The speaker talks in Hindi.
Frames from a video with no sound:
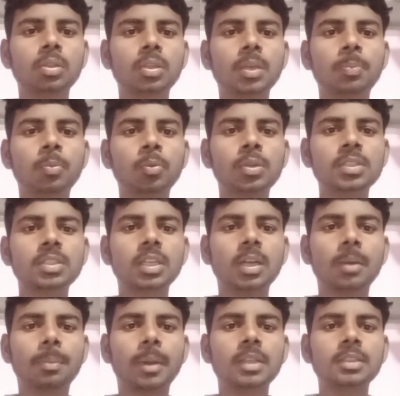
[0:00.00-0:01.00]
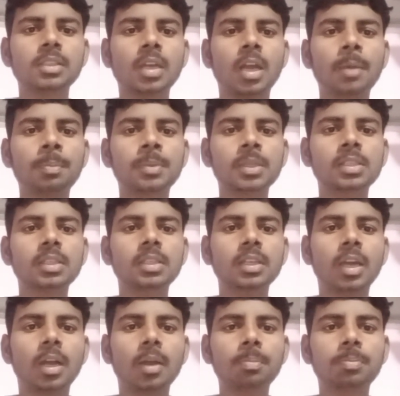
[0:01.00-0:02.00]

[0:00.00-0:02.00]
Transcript: ये पुणे सिटी का प्राइस है आपके सिटी का